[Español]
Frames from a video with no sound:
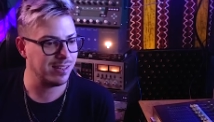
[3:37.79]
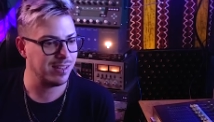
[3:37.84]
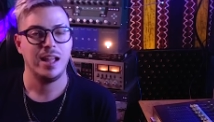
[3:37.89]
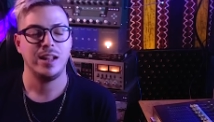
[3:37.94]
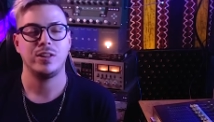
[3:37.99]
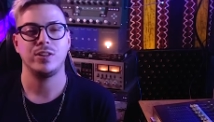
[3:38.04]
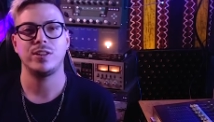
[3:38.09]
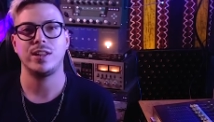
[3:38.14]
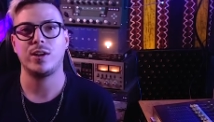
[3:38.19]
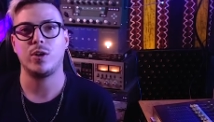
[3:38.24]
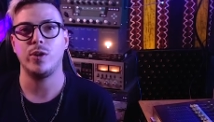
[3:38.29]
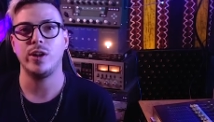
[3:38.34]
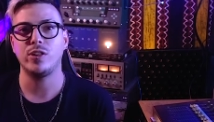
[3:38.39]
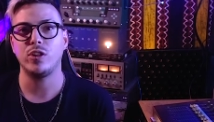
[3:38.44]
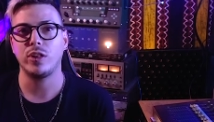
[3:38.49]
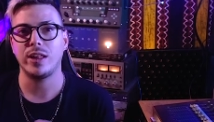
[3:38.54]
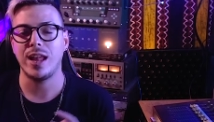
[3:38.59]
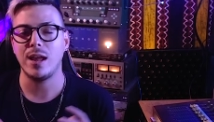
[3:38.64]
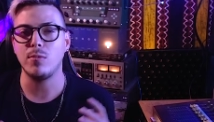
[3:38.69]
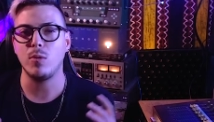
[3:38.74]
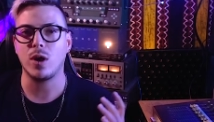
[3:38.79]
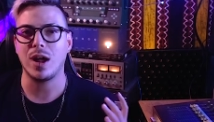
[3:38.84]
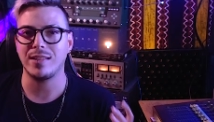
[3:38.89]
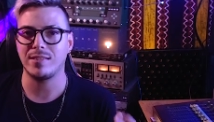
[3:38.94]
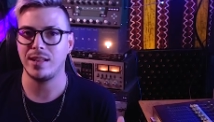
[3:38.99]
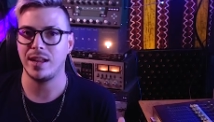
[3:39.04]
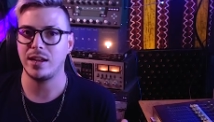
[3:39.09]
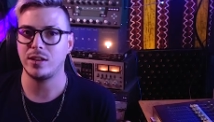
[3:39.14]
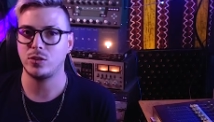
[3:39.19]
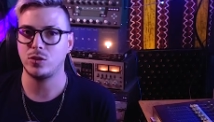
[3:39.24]
Entonces con eso teníamos que
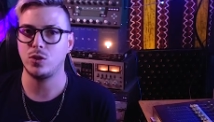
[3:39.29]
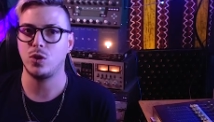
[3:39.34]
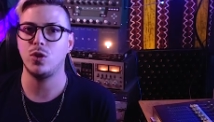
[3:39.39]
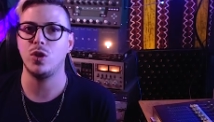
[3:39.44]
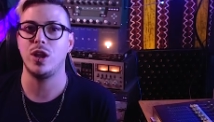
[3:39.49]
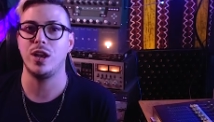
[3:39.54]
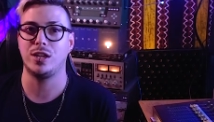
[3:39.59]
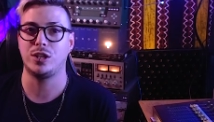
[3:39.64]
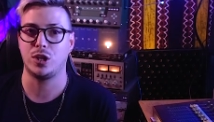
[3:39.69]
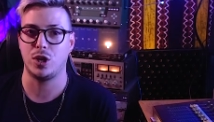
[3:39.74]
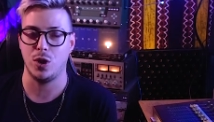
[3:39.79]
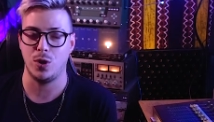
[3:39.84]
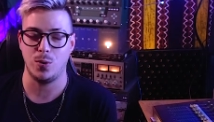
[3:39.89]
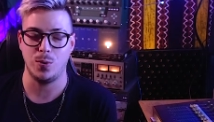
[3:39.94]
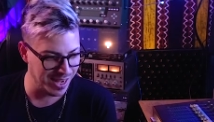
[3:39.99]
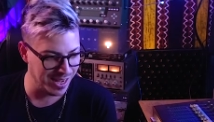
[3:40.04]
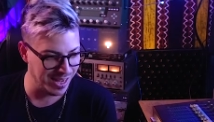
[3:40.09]
hacer todo el show.